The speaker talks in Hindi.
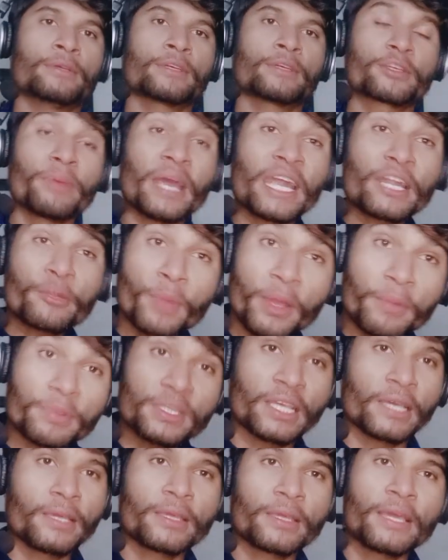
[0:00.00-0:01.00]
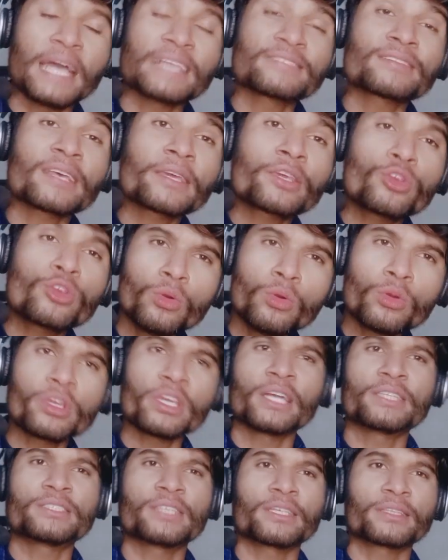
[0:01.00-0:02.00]
कमेंट में बताएं ऐसा क्यों
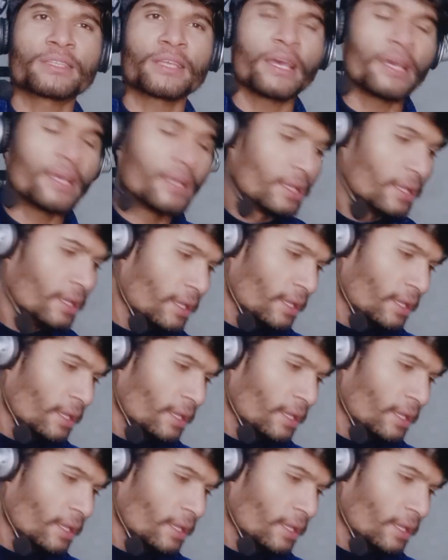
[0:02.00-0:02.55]
किया जाता है